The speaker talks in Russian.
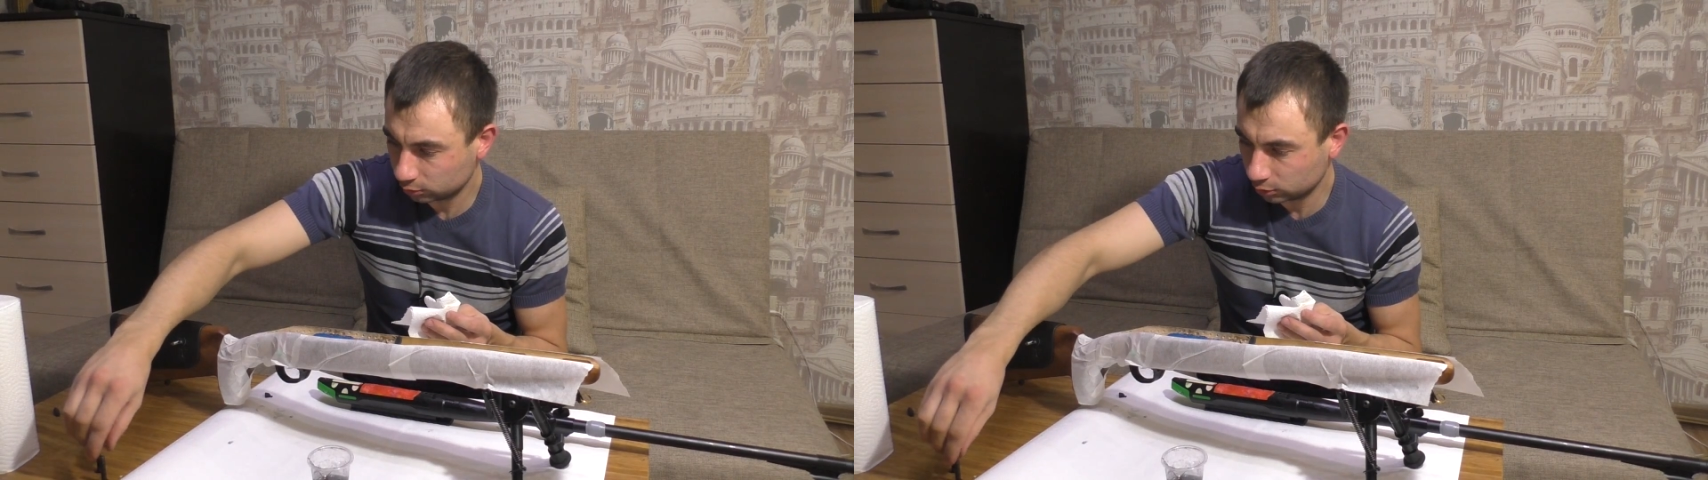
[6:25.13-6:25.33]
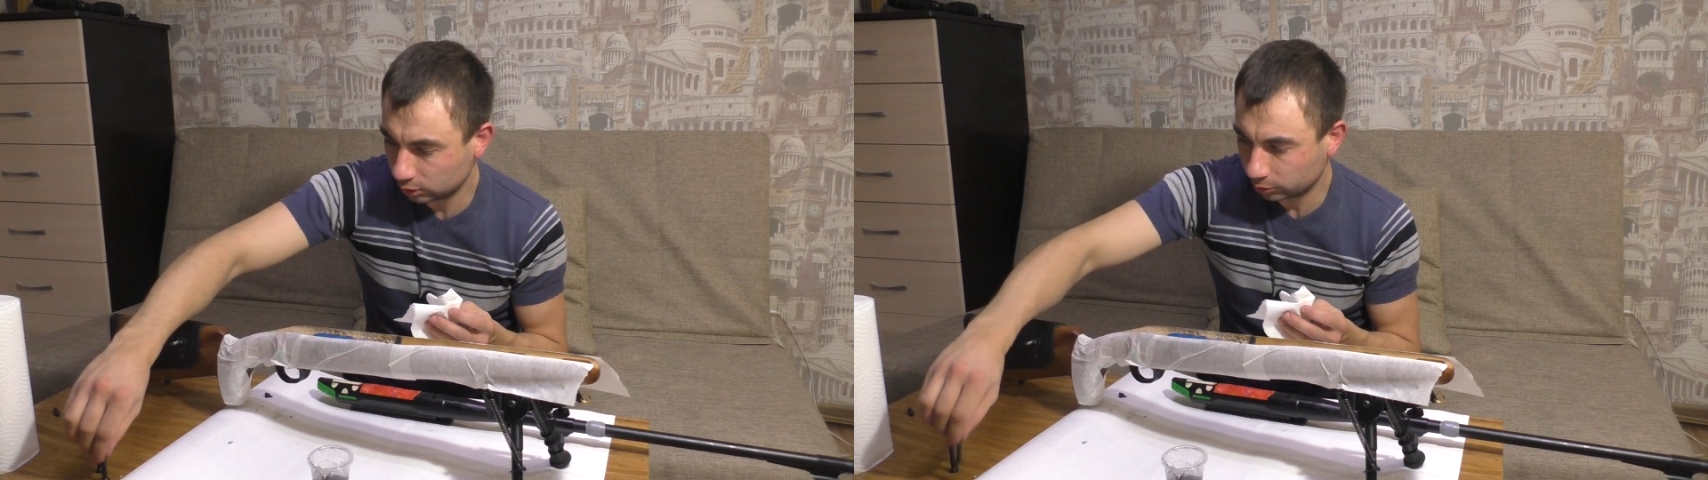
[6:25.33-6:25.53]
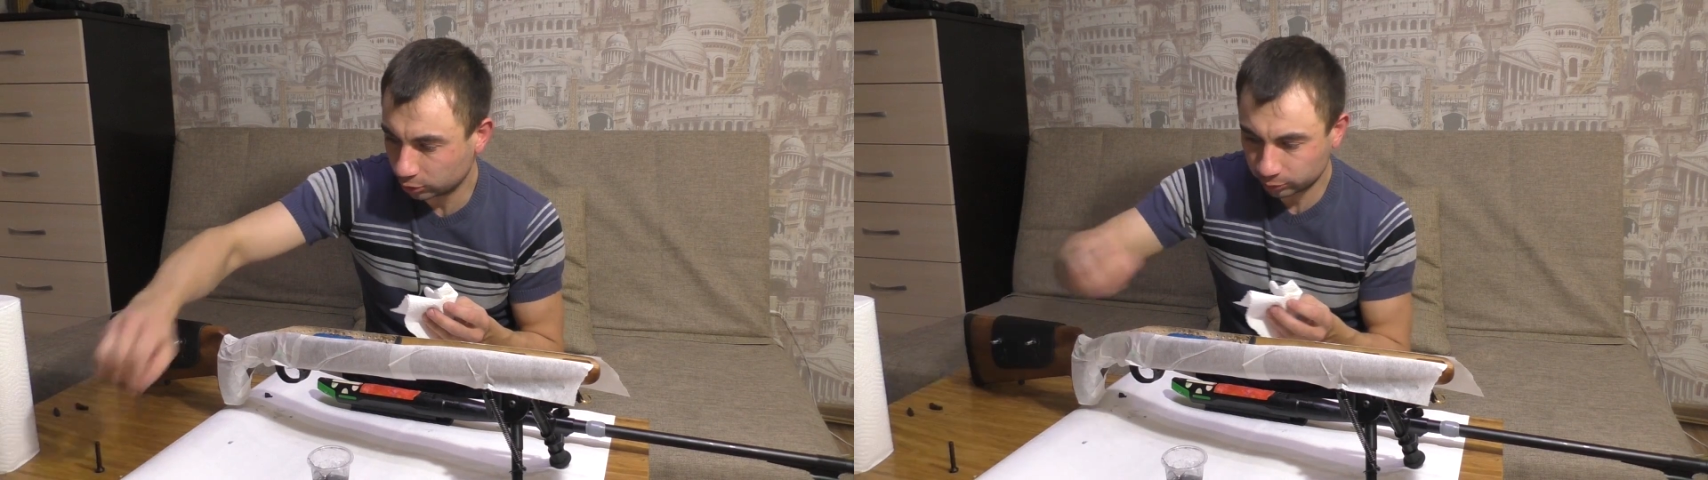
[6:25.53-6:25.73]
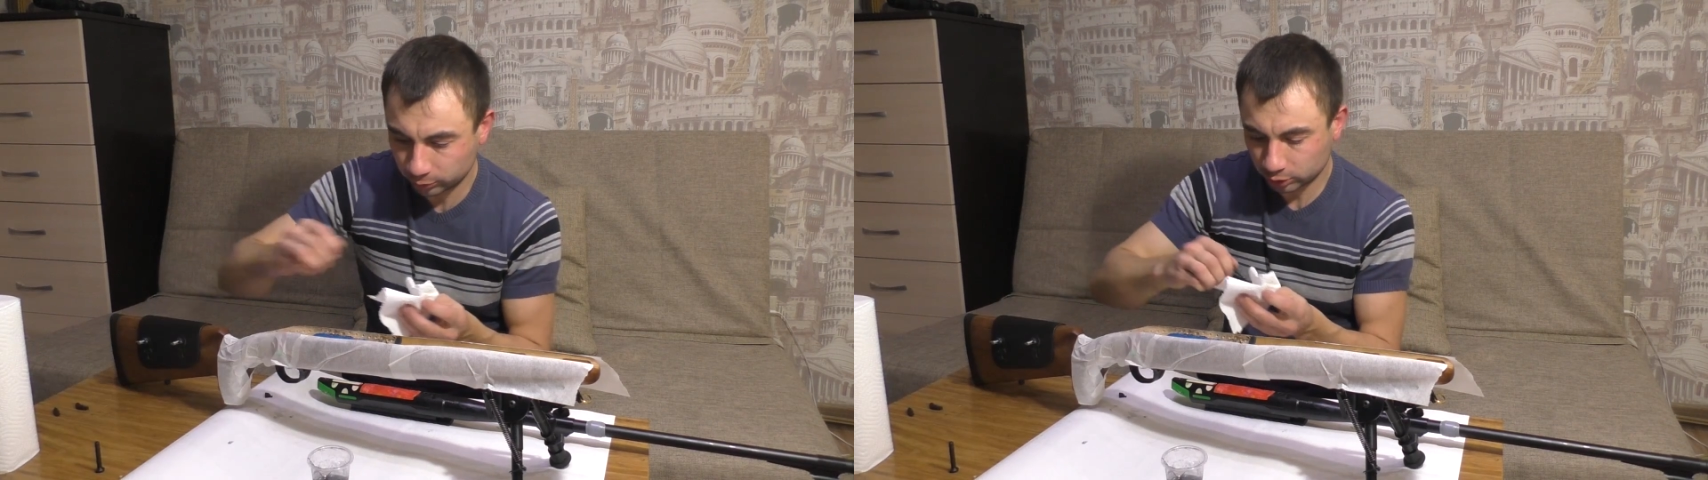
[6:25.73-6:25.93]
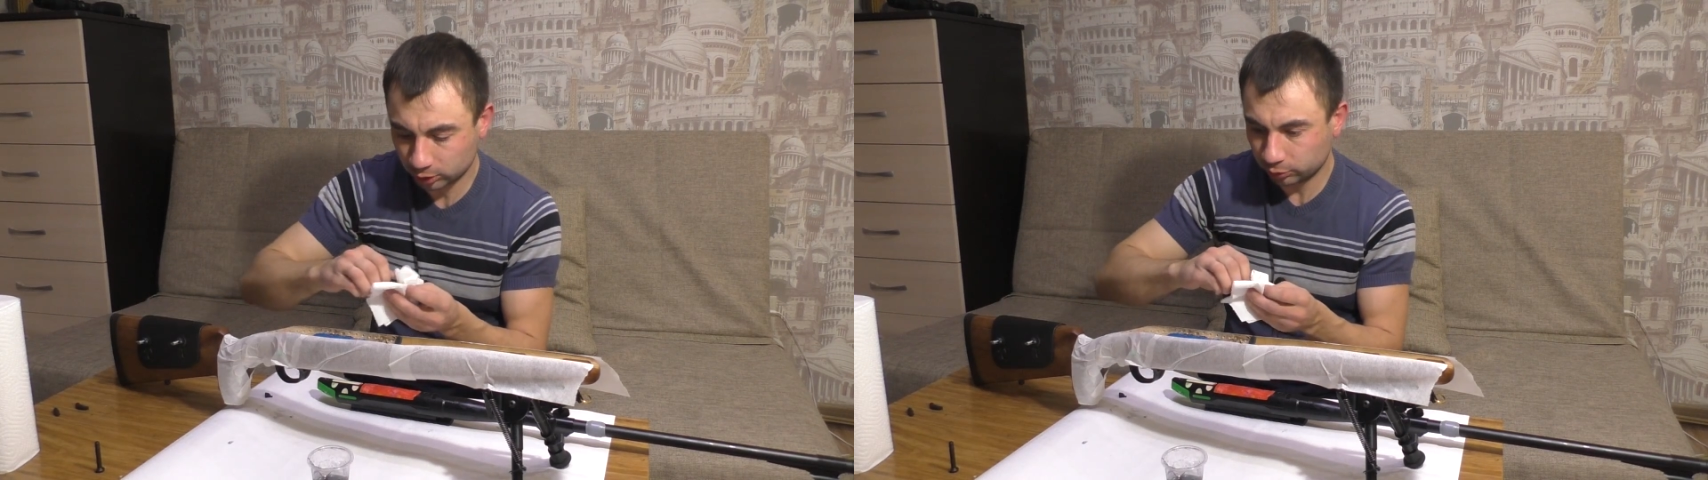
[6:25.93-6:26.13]
Ну, это я потом
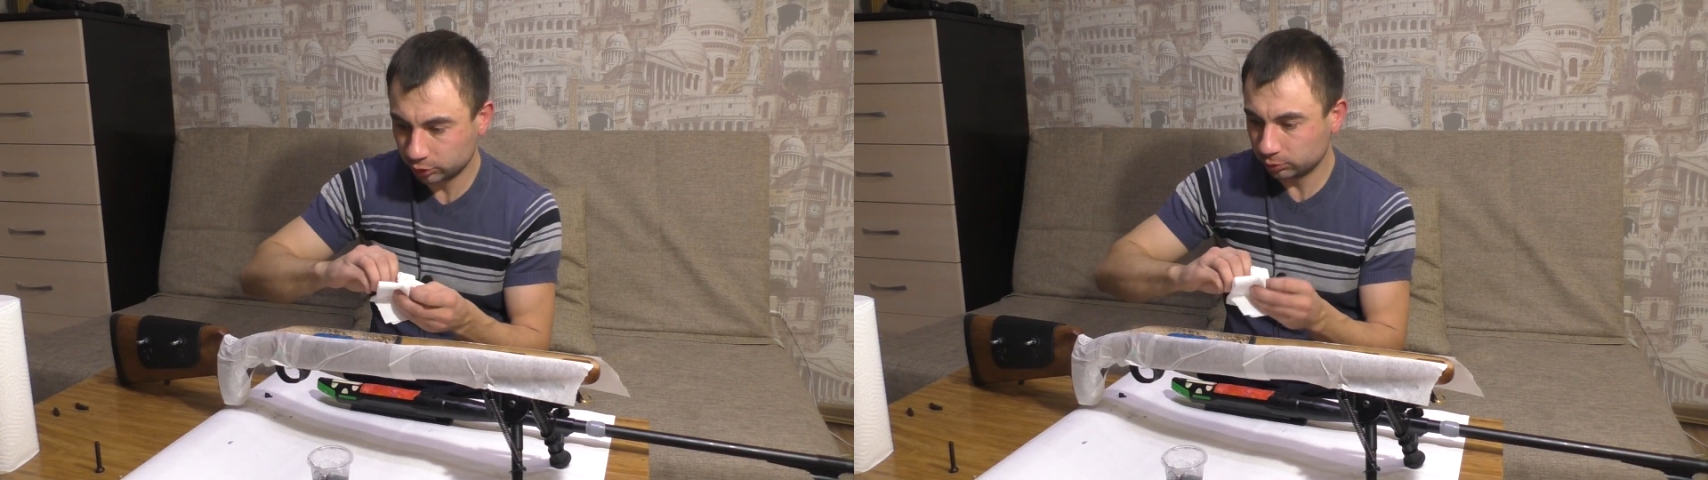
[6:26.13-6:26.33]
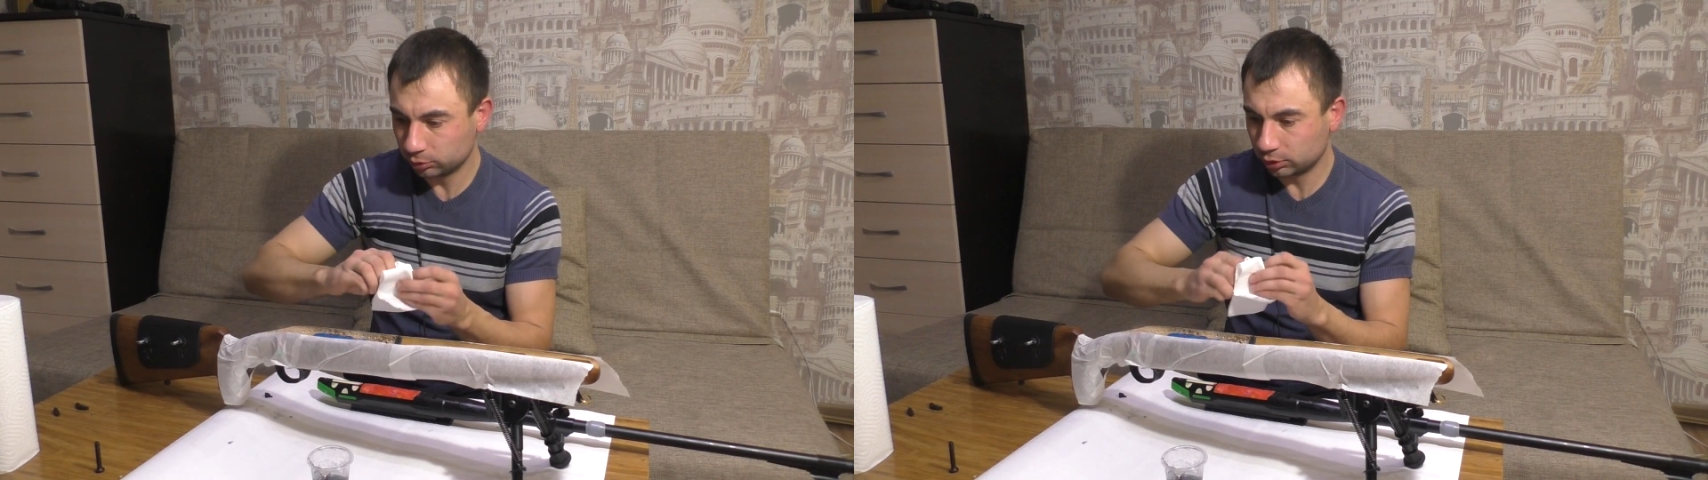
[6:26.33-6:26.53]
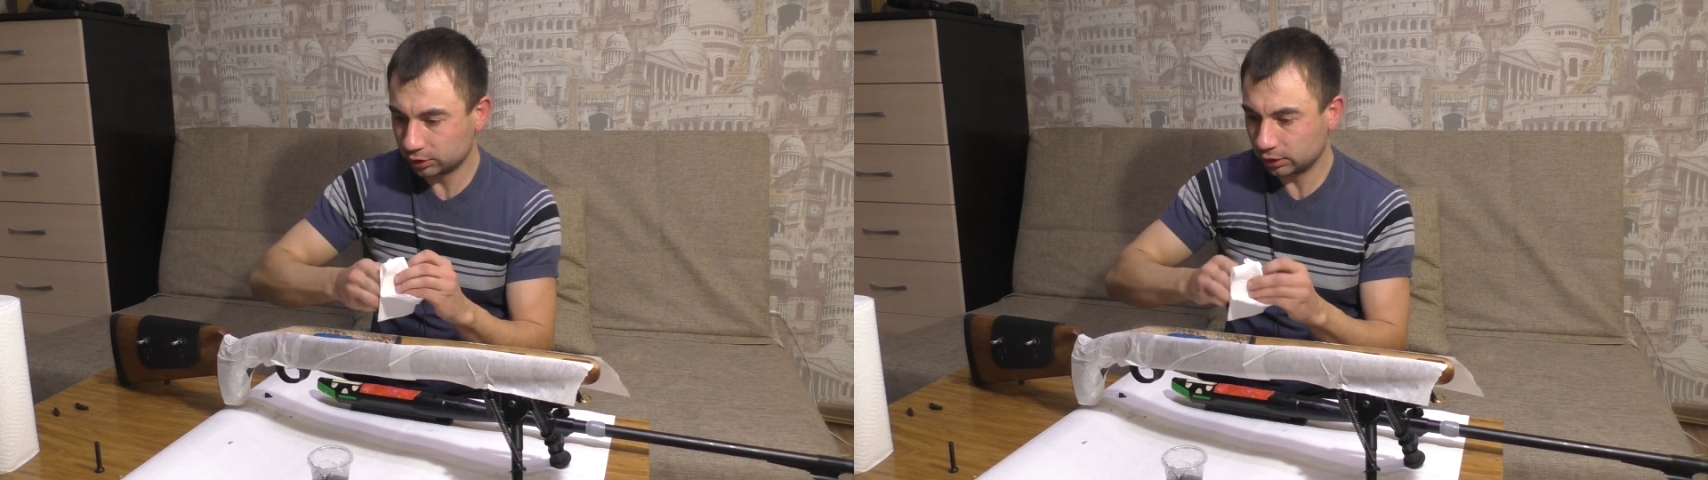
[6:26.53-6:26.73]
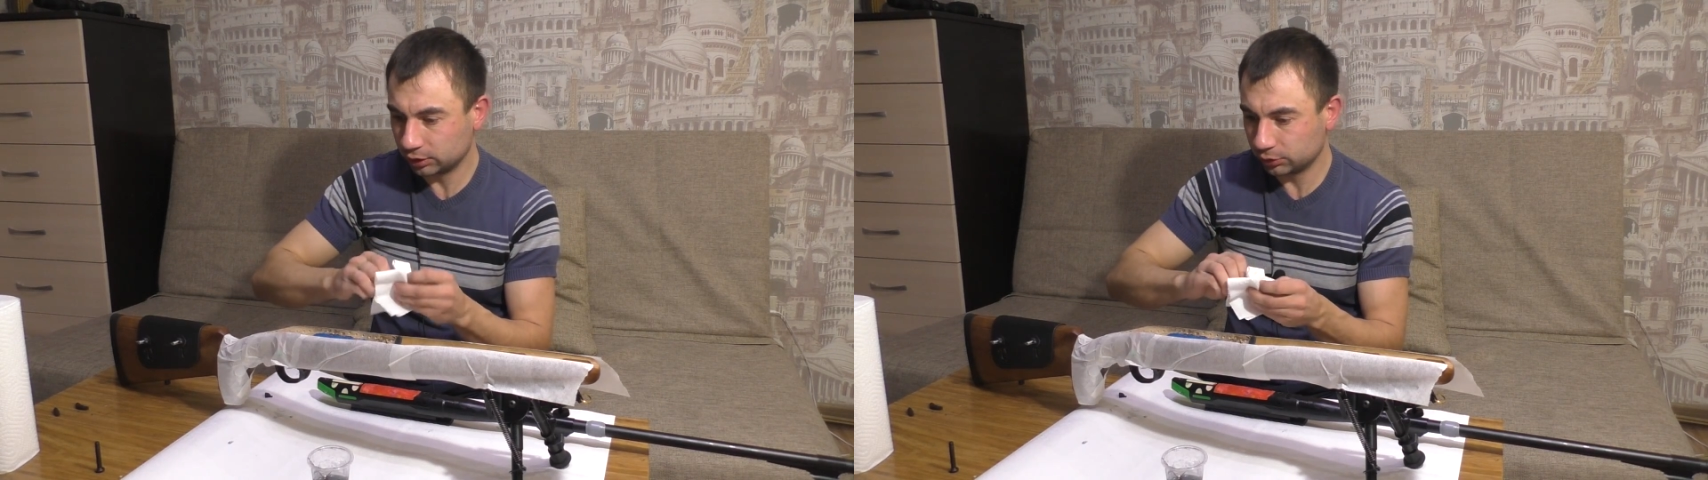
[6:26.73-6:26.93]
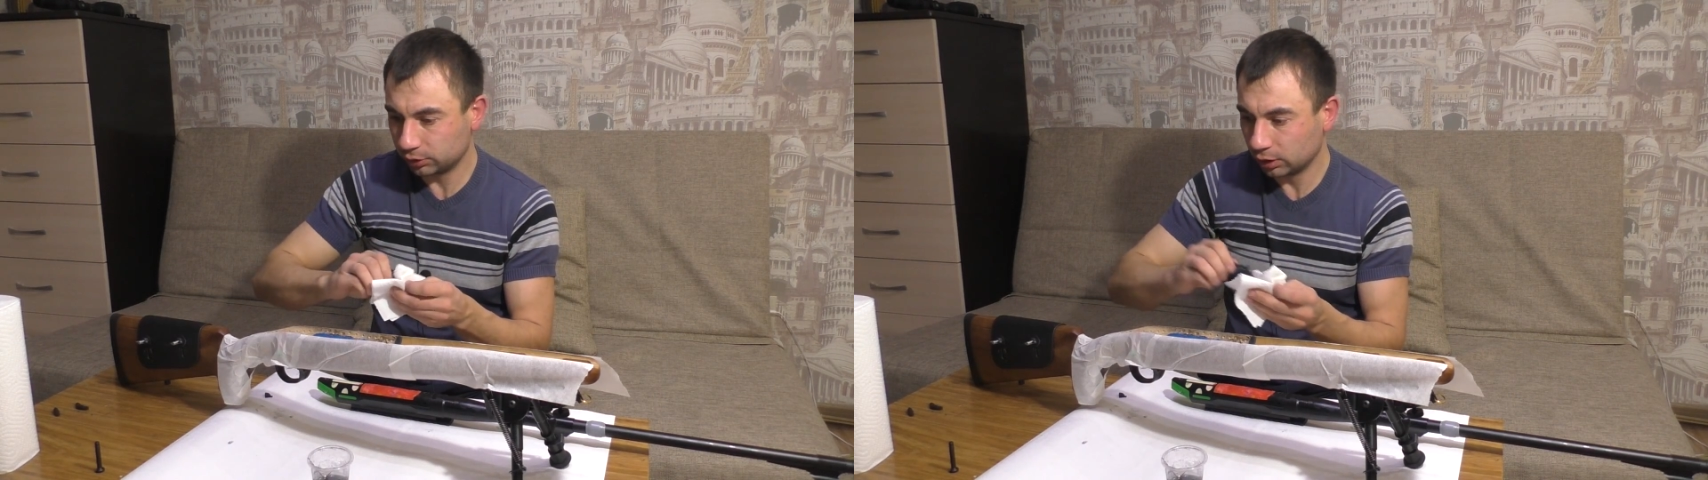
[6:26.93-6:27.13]
немножко позже буду
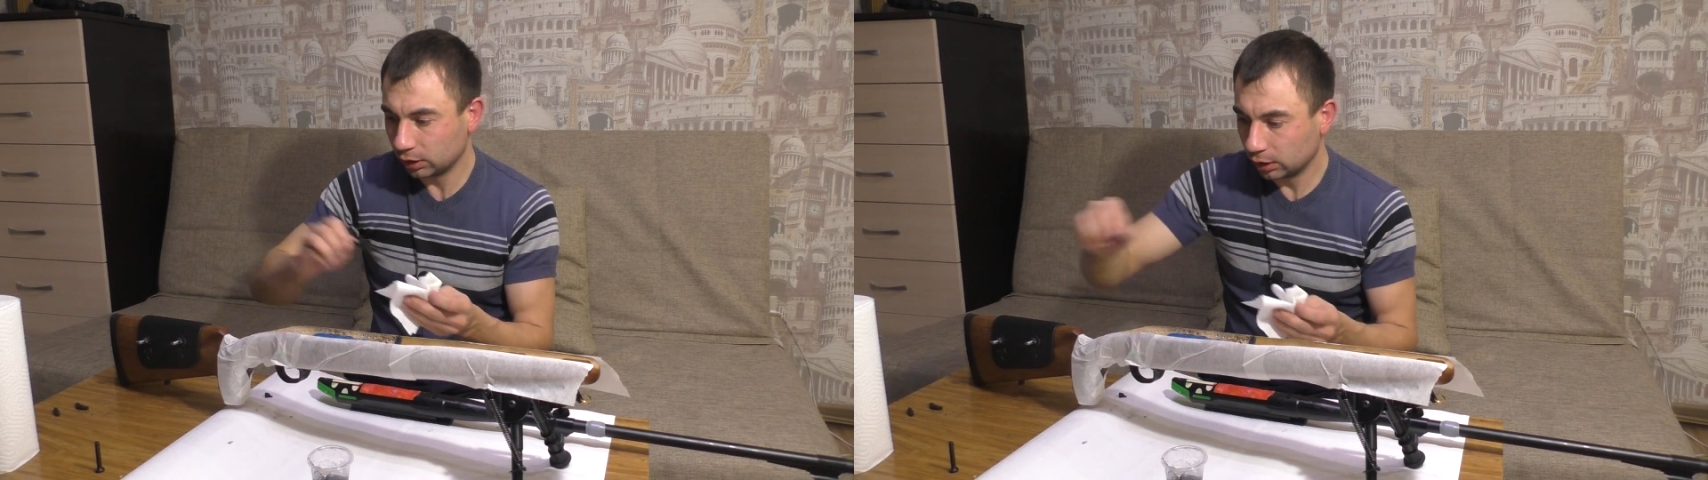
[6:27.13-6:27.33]
рассказывать.